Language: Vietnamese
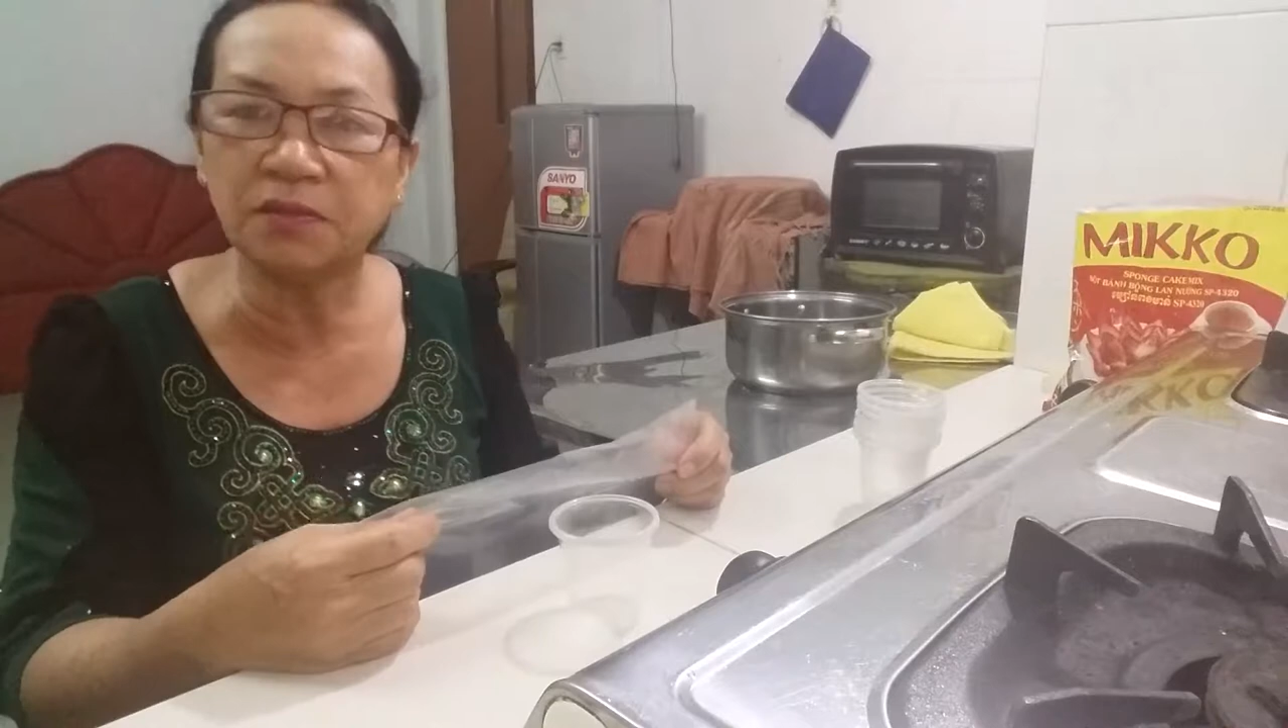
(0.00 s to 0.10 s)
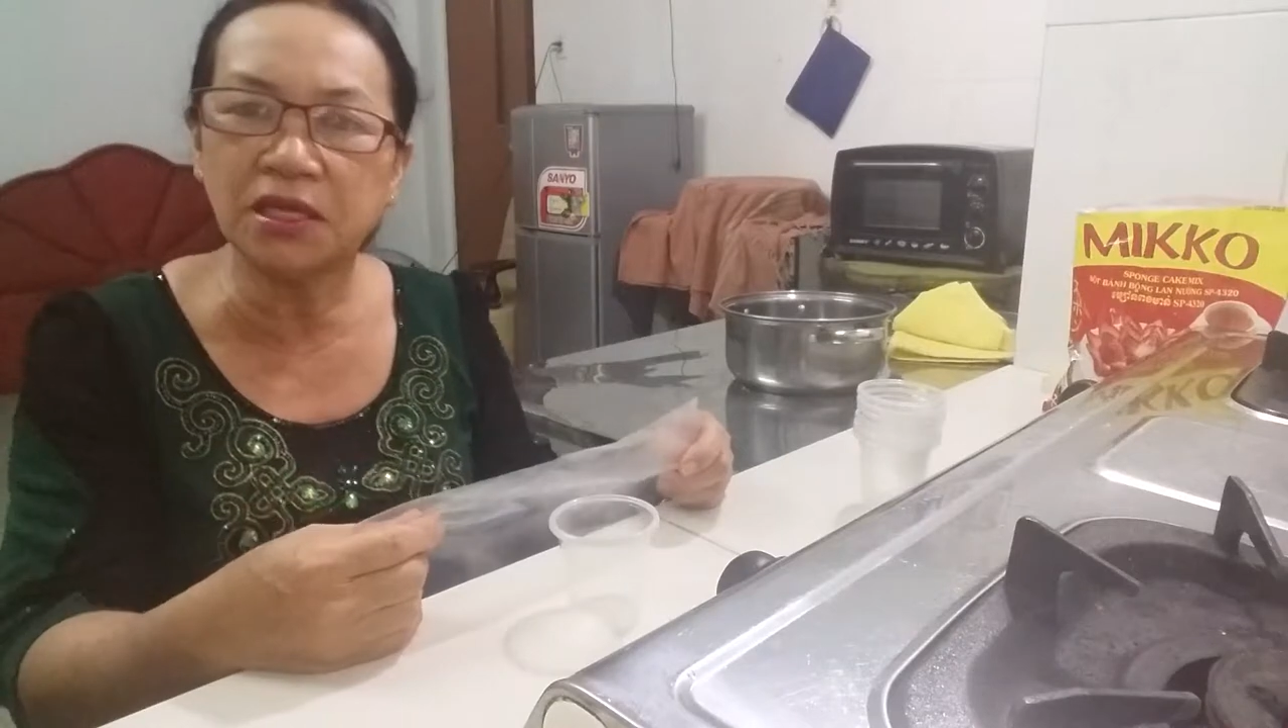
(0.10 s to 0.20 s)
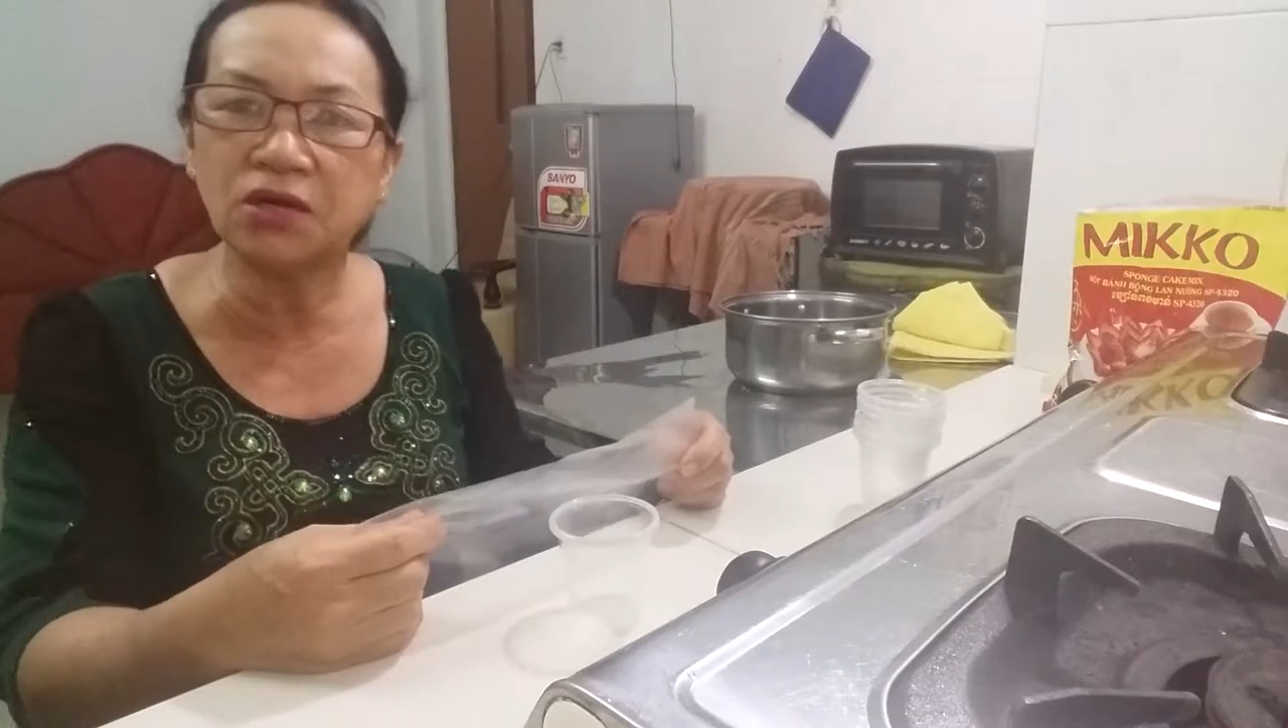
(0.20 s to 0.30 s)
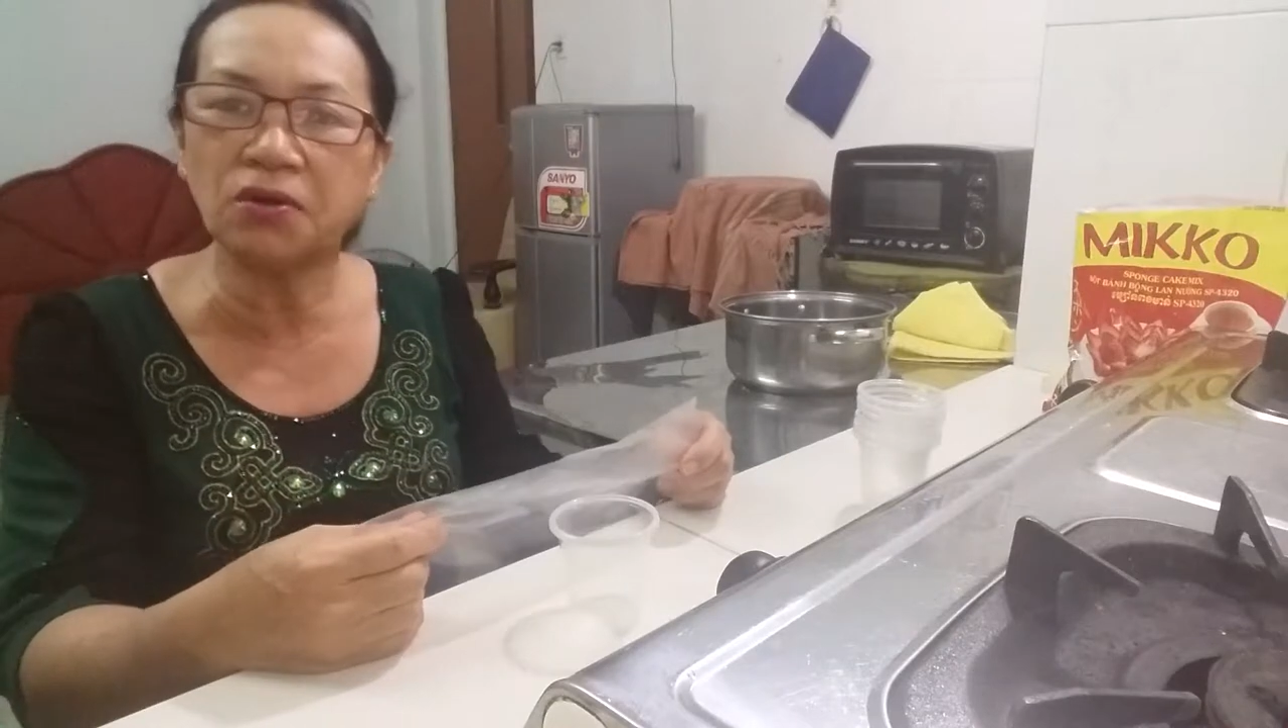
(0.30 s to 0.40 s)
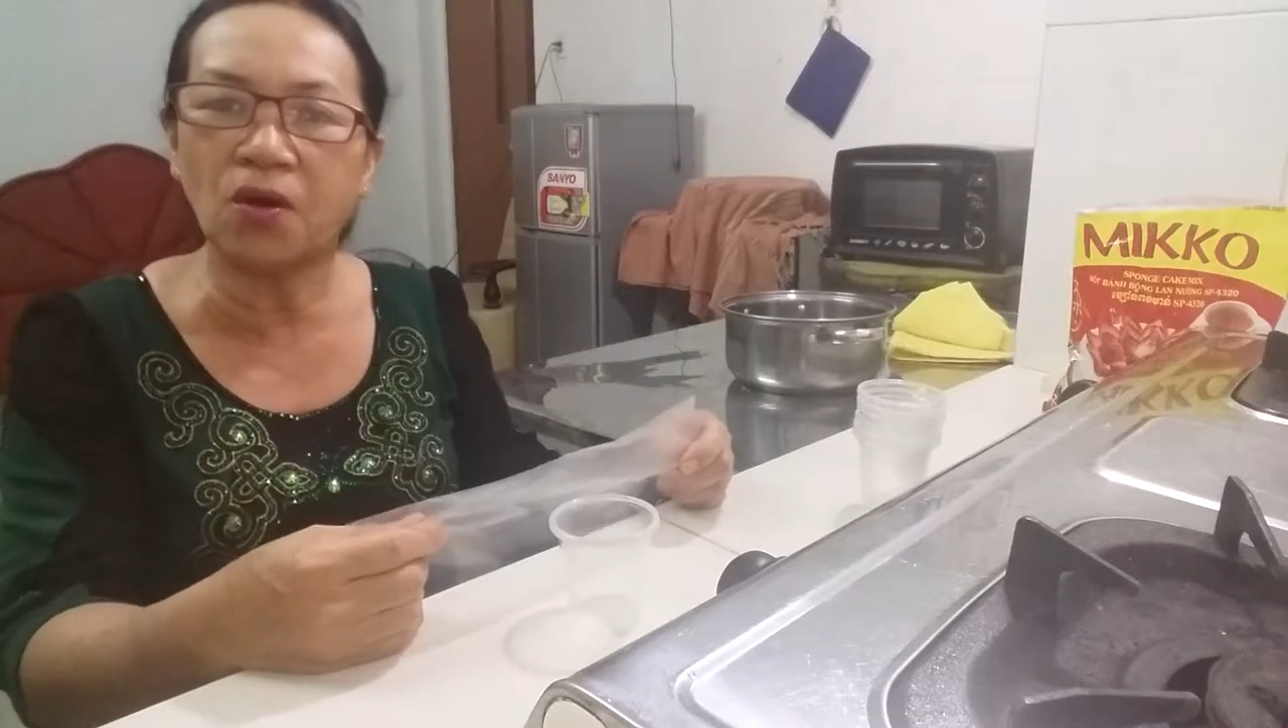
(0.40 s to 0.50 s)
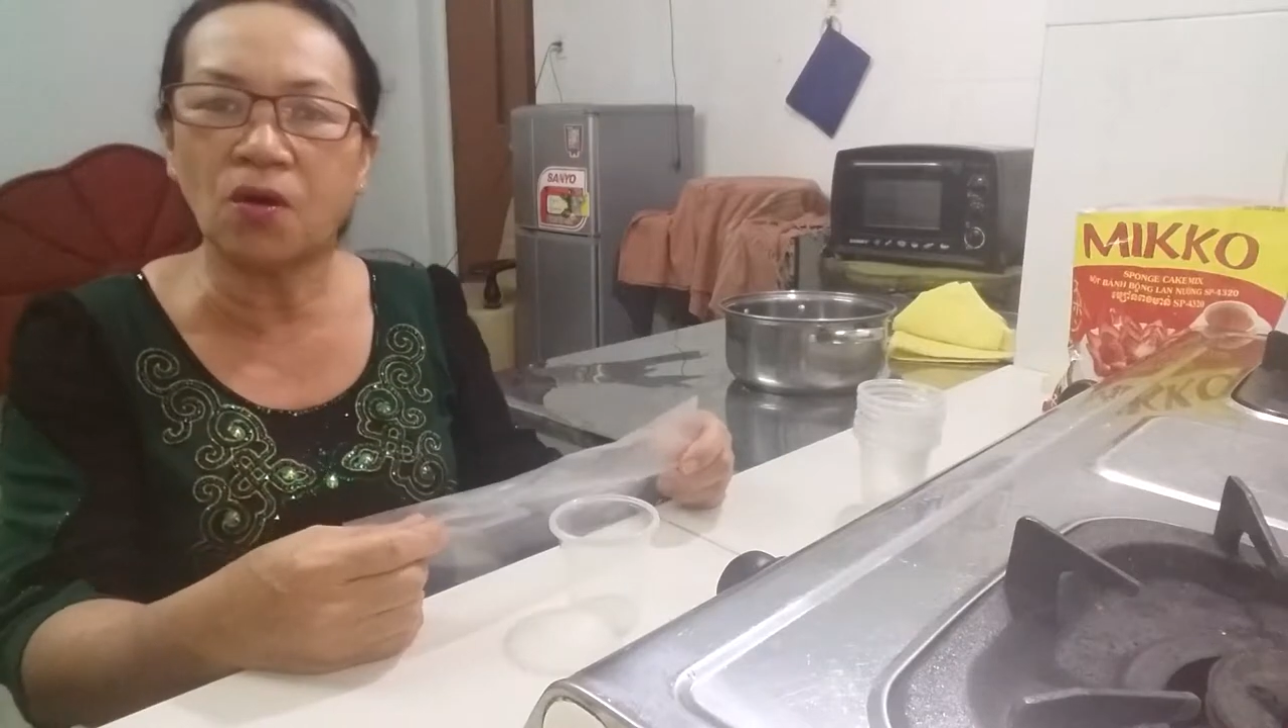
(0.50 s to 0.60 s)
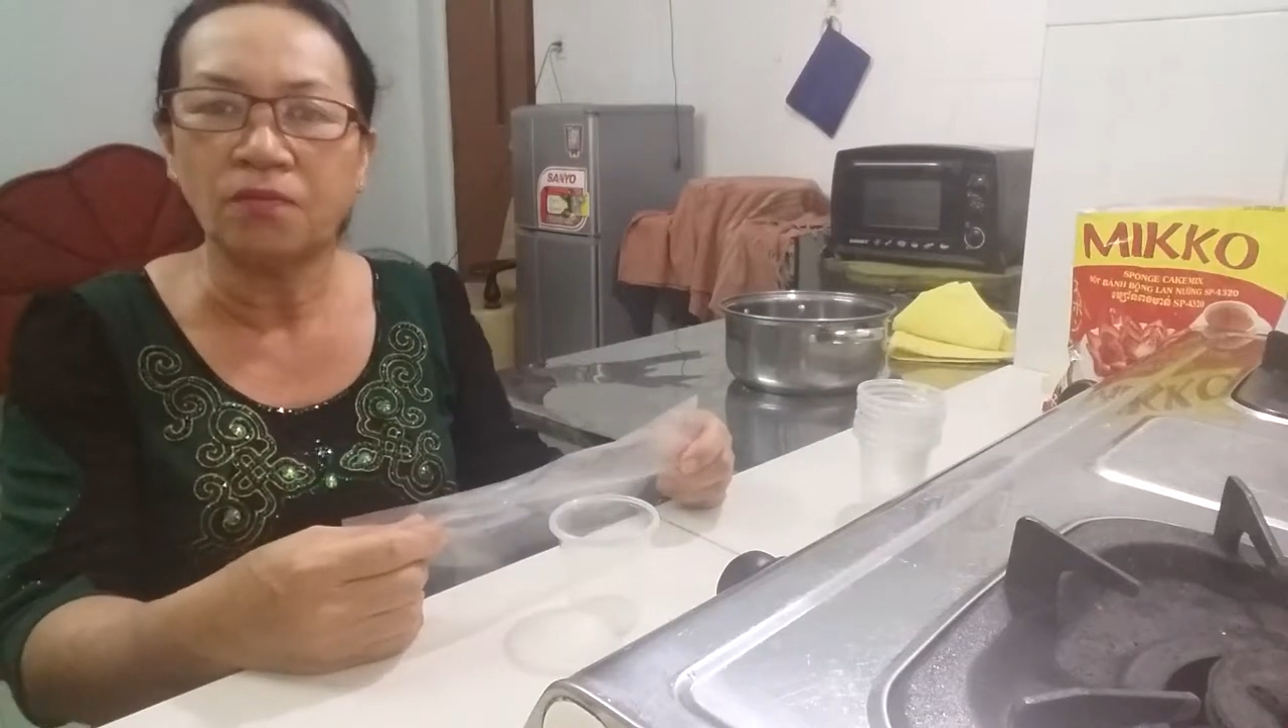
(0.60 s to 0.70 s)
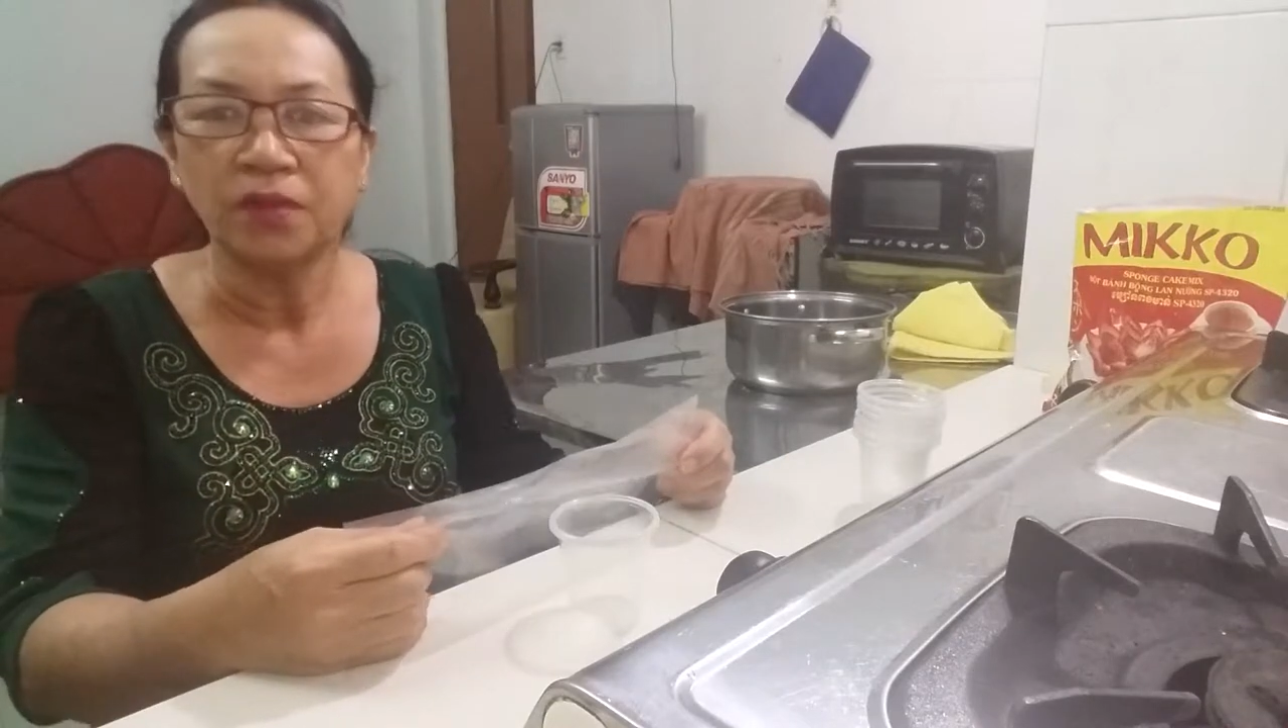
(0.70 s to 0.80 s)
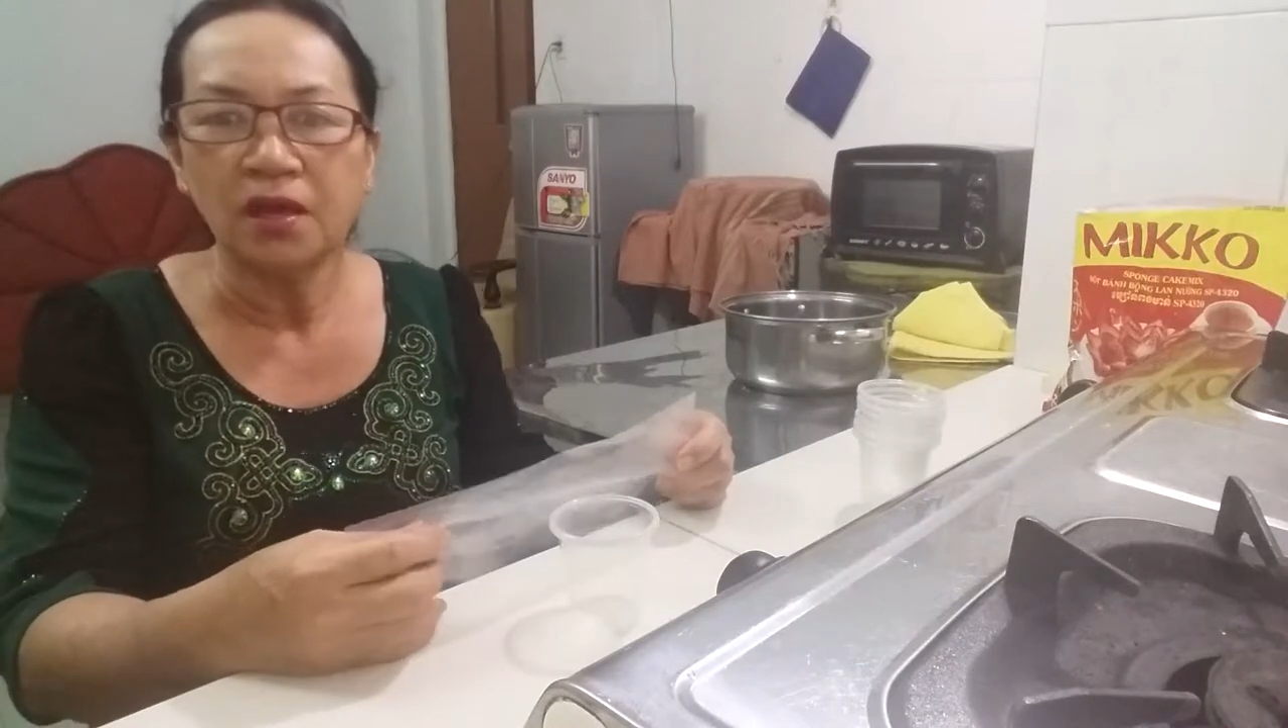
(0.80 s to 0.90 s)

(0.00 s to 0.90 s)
bao nhiêu độ